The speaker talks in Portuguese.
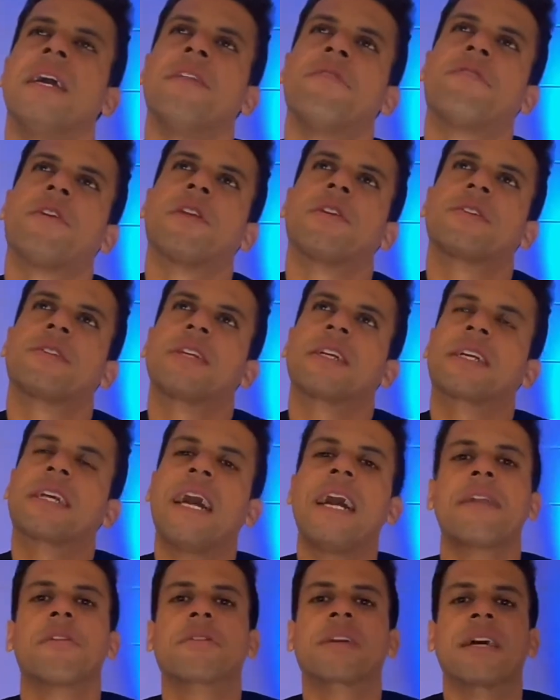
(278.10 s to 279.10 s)
ele falou assim:
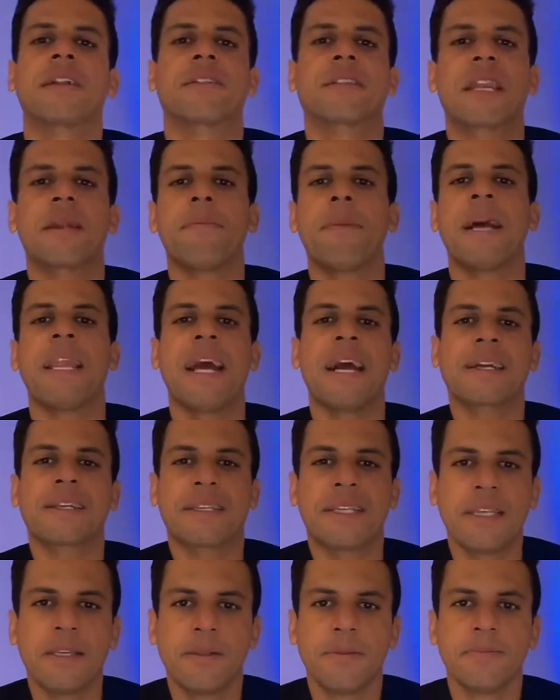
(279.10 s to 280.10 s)
Cara, eu quero trabalhar
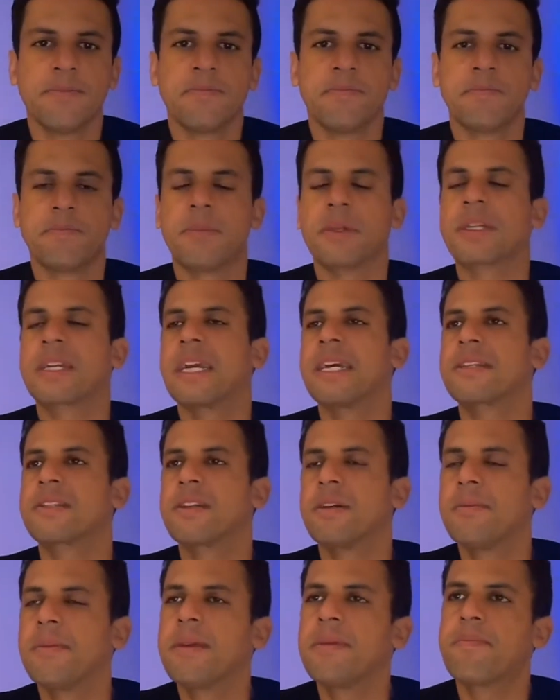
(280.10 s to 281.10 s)
aqui, porque
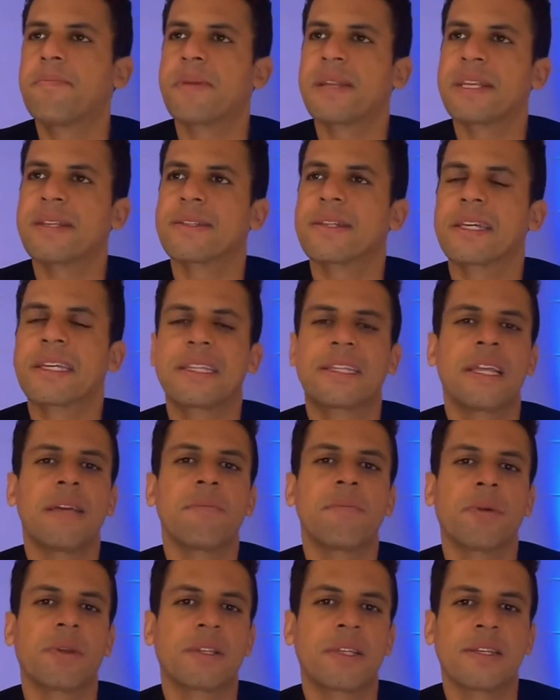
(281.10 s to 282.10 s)
essa é uma empresa que
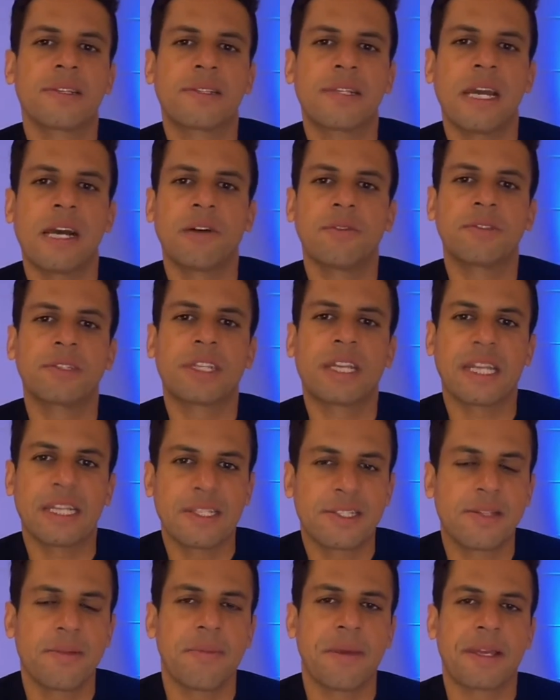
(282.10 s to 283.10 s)
tem potencial de
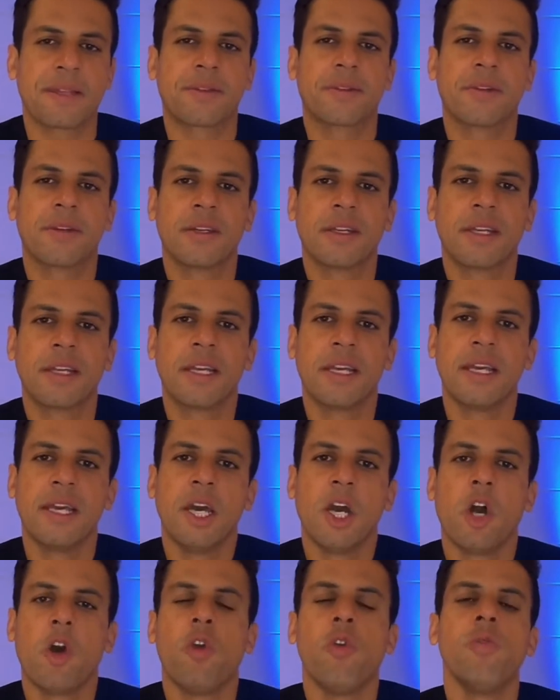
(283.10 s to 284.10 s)
crescimento.
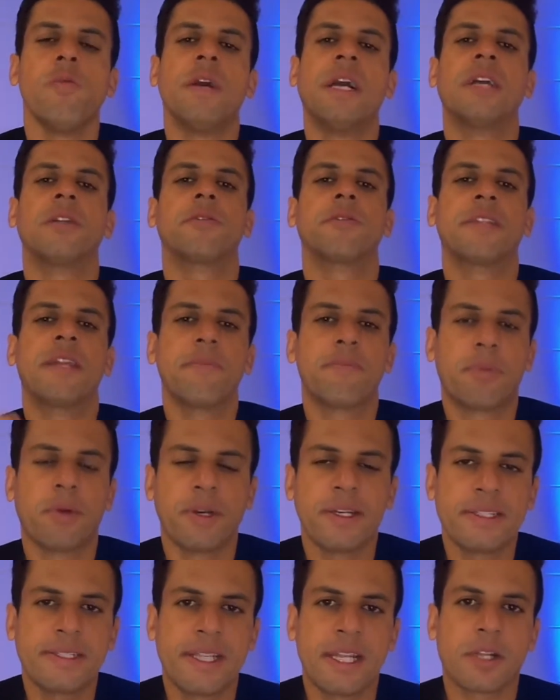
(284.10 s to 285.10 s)
Um ano
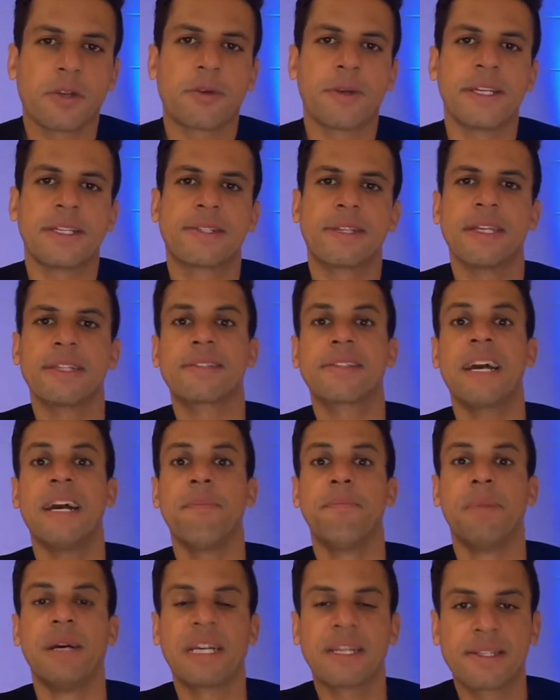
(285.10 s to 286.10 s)
depois dele conhecer
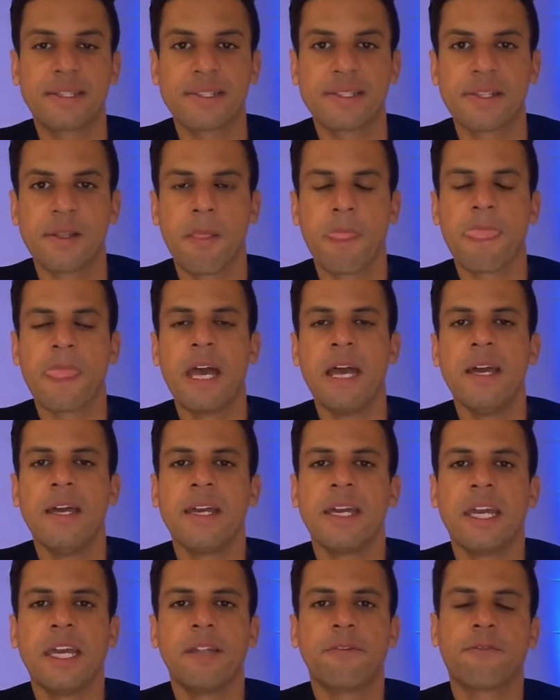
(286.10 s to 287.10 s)
Starbucks,
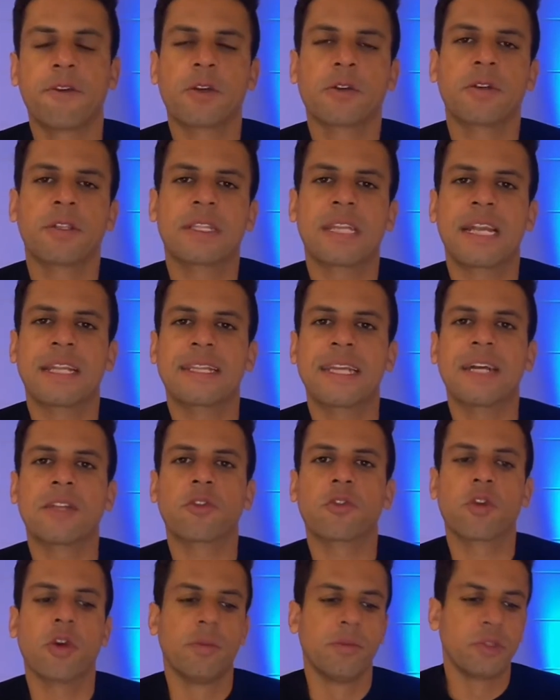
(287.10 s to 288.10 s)
ele foi
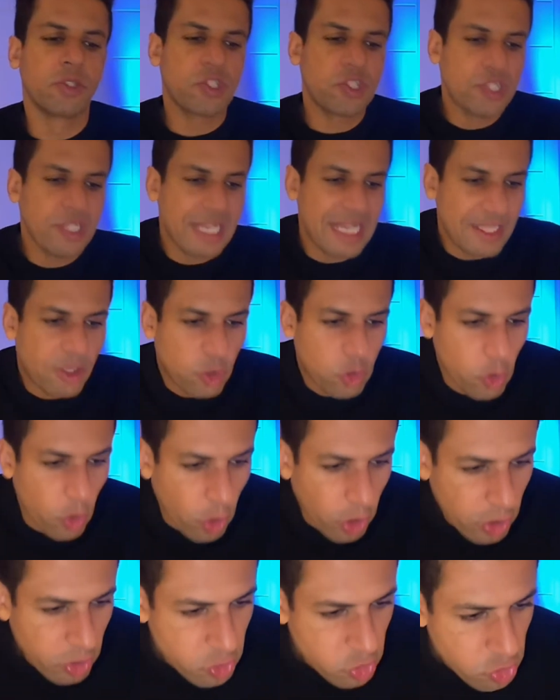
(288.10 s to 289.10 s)
contratado como
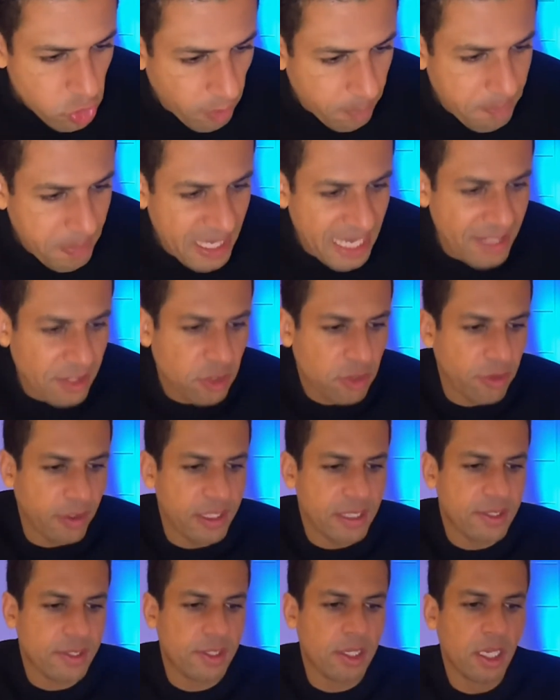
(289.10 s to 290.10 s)
diretor de
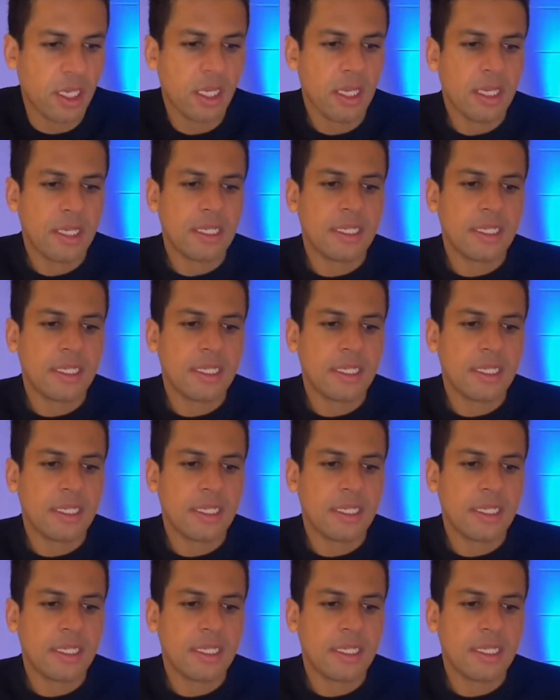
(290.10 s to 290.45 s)
operações